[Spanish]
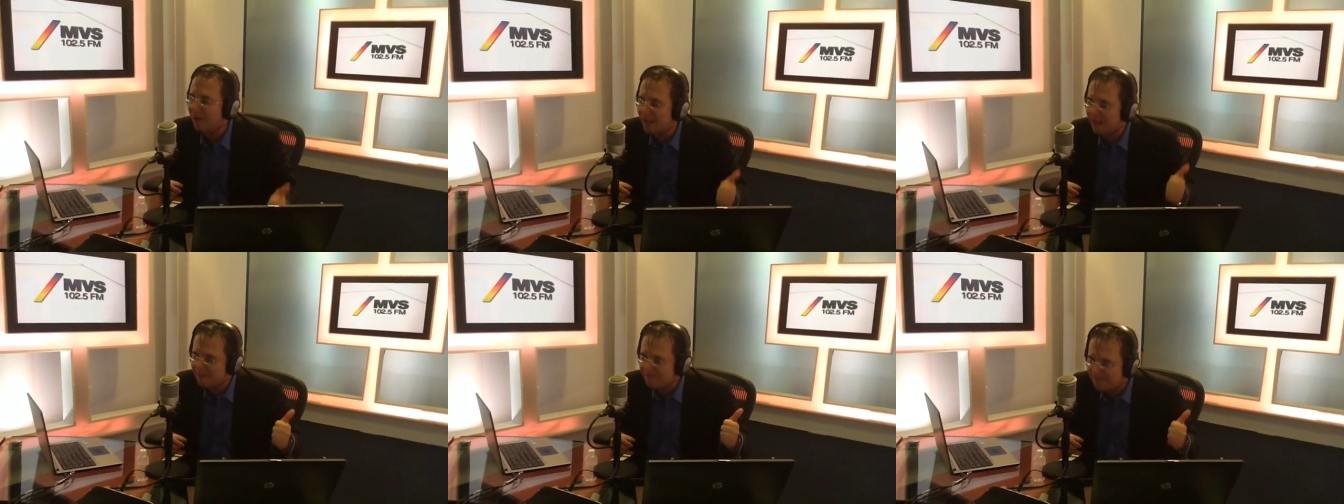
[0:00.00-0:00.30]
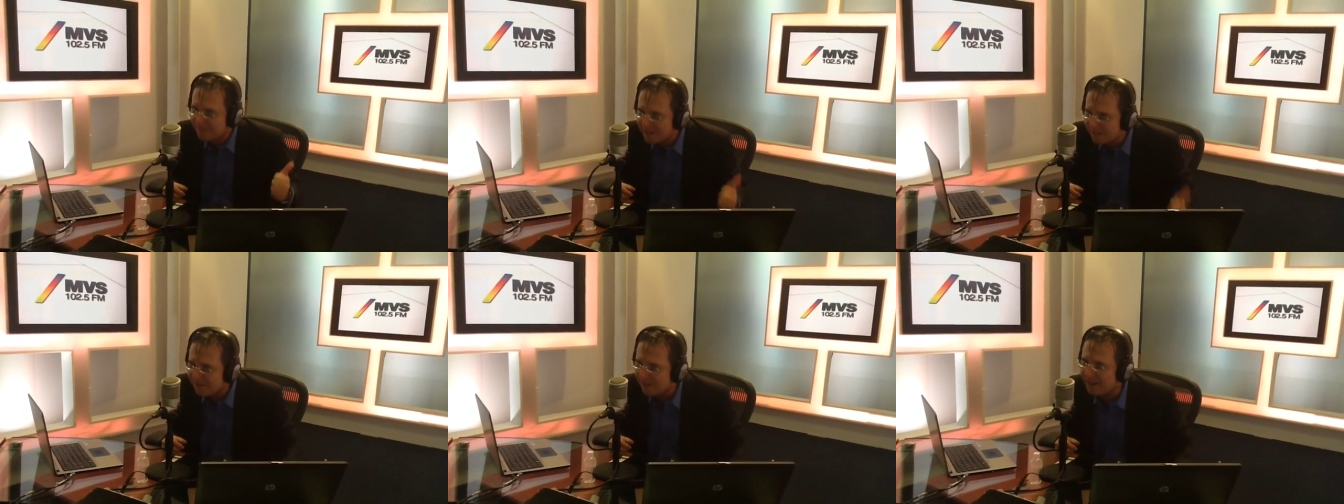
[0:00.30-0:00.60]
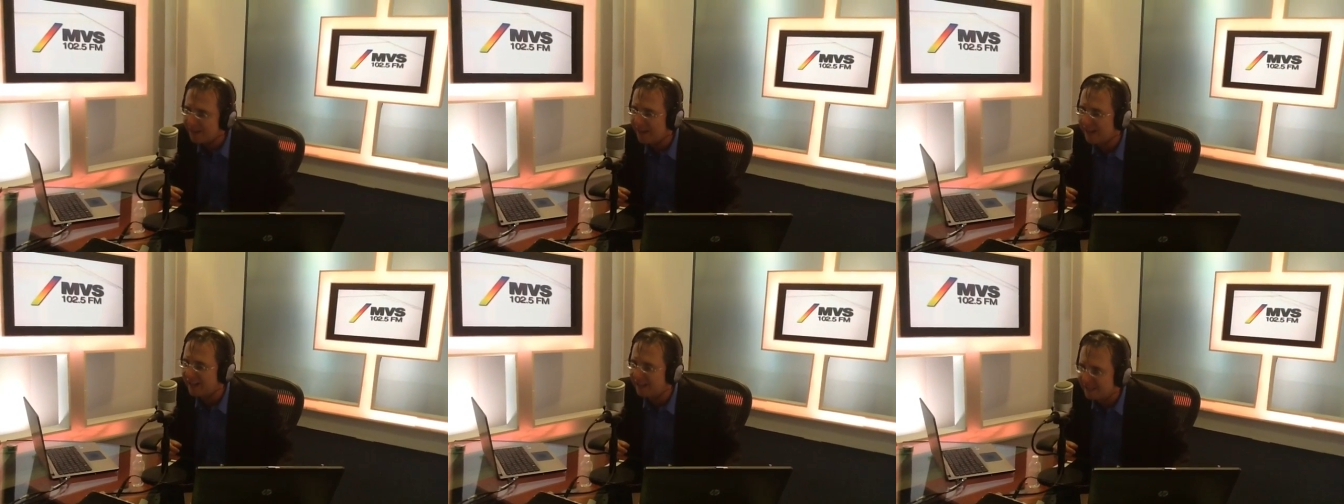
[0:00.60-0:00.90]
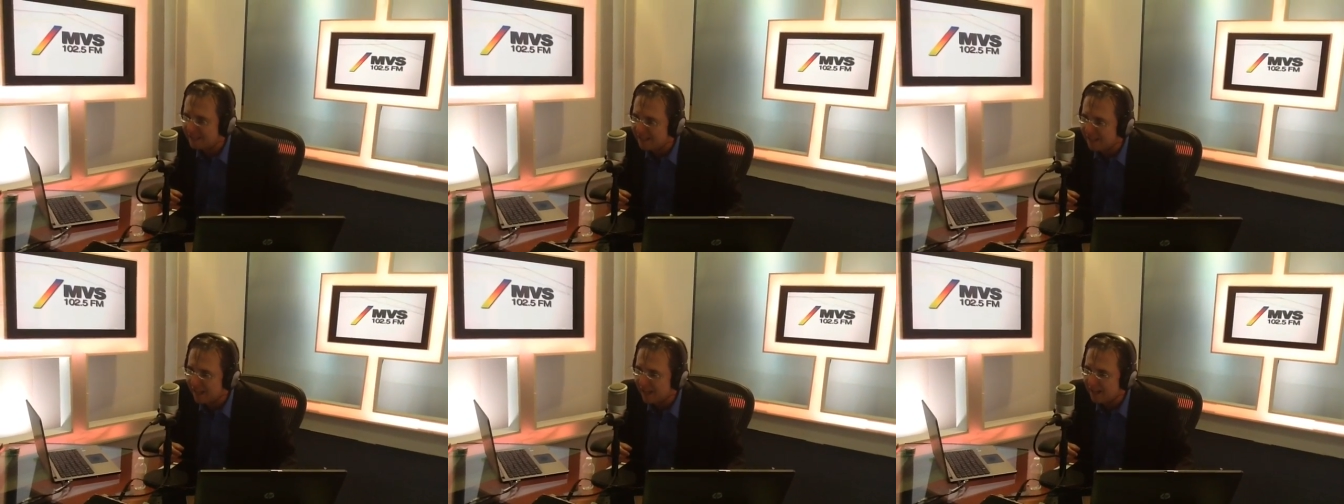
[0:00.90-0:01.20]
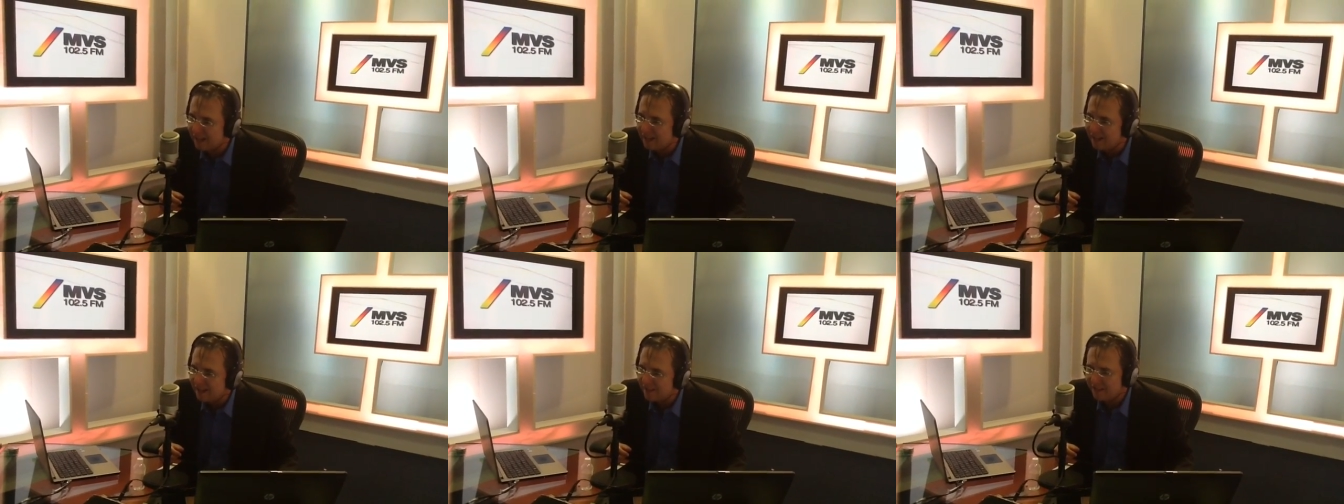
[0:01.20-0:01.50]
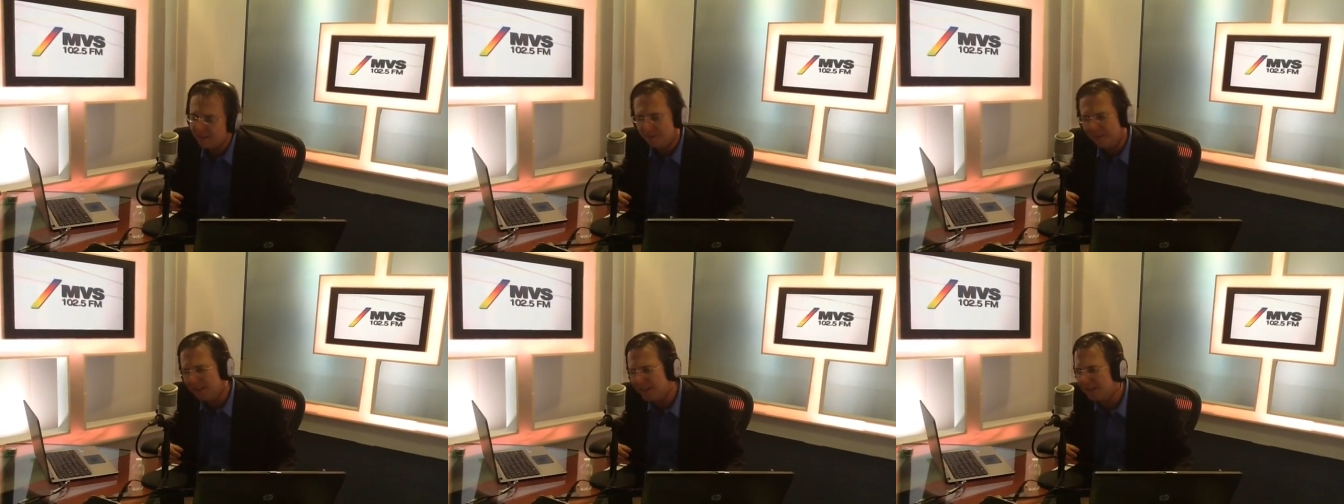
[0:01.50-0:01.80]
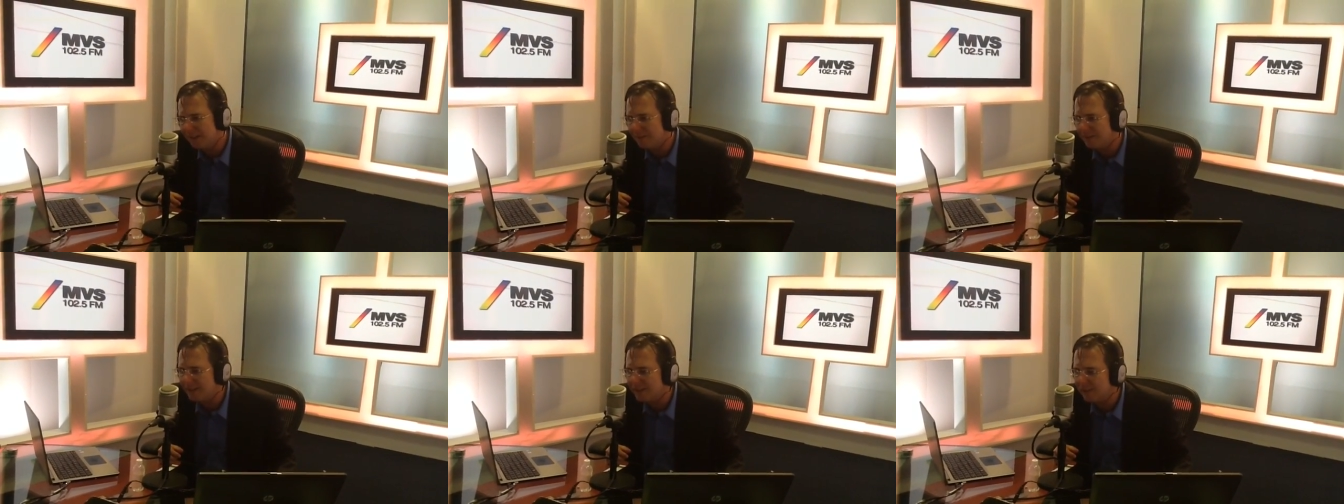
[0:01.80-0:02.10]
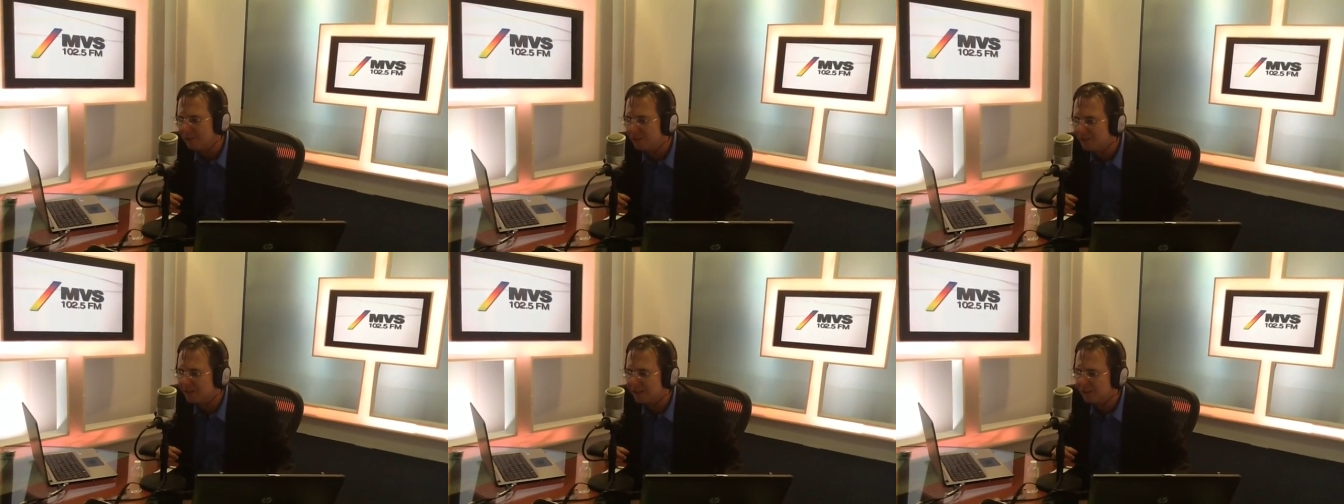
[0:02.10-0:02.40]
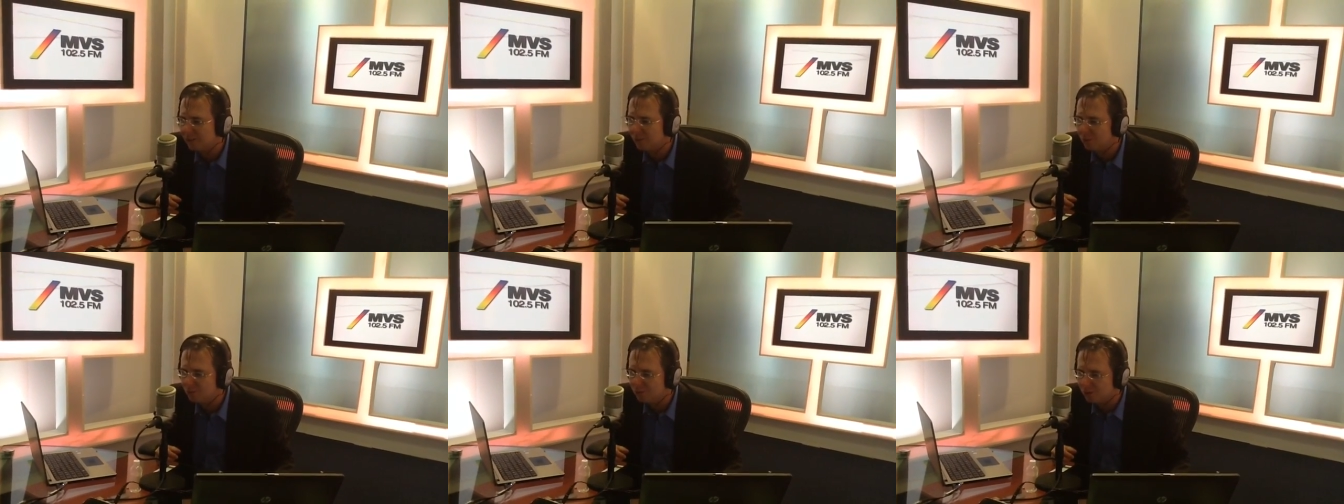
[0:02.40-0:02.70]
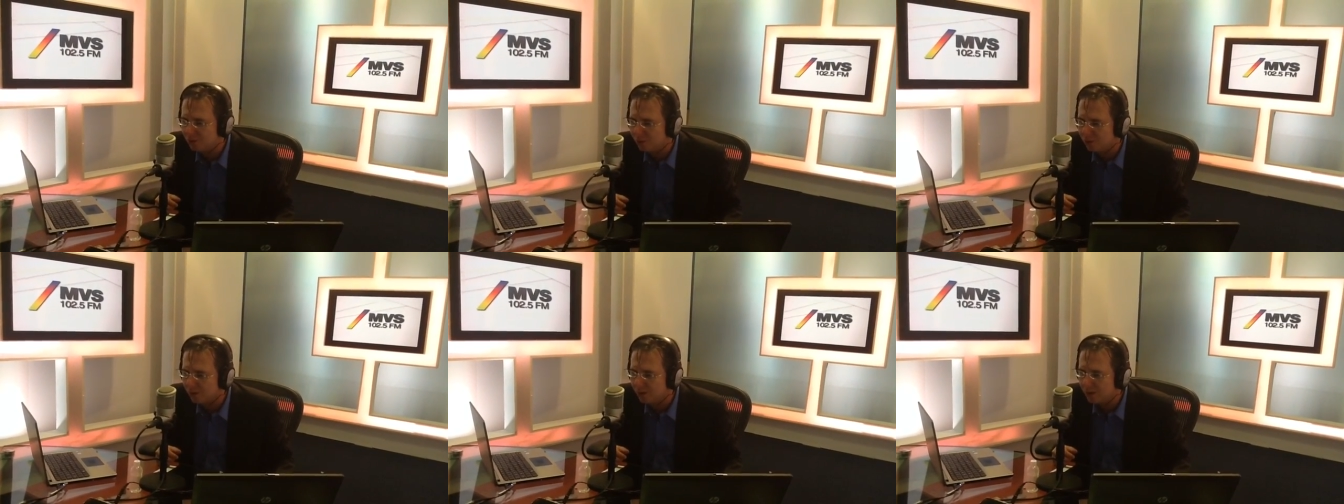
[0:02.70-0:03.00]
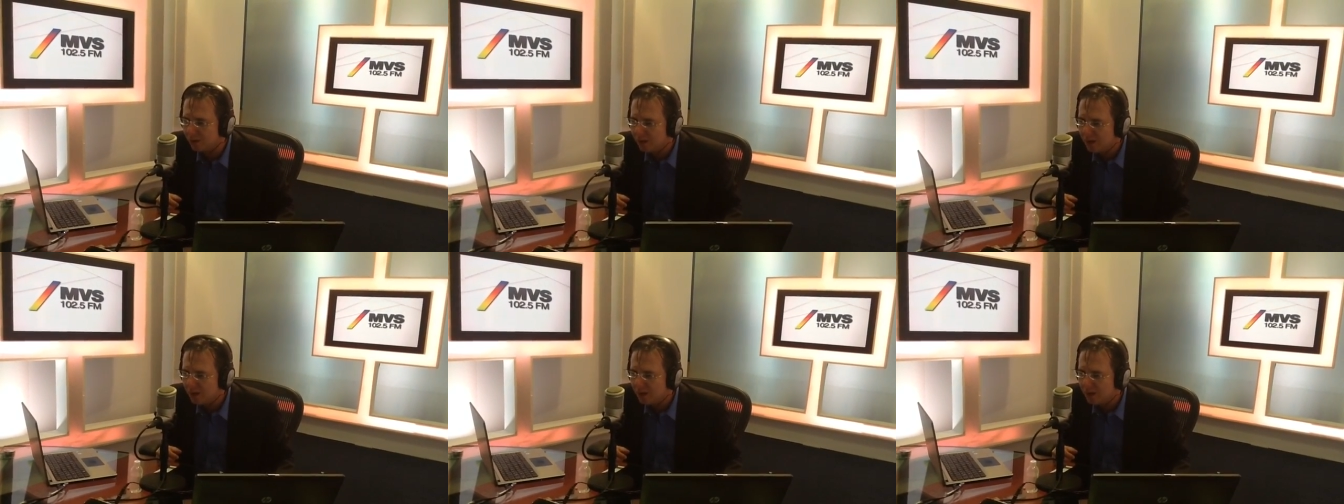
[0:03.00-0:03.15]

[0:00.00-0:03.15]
que viven al día, definitivamente no es la solución.